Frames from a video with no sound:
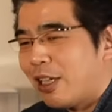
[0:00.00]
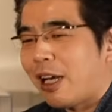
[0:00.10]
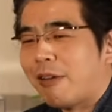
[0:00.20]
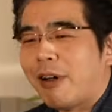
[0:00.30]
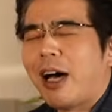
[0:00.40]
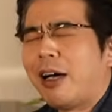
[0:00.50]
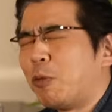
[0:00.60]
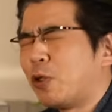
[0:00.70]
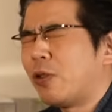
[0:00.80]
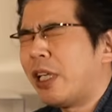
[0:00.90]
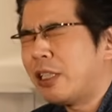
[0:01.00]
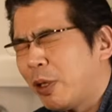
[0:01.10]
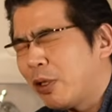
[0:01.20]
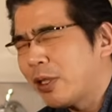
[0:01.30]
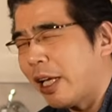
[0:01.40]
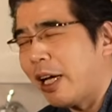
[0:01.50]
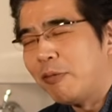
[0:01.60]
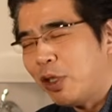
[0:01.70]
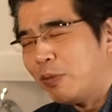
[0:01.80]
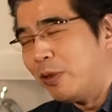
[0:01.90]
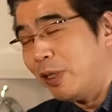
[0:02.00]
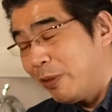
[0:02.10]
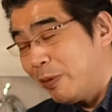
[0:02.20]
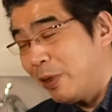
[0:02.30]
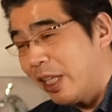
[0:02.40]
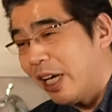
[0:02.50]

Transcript: 彼はああもうそういう話めんどくさいああもうもう無理無理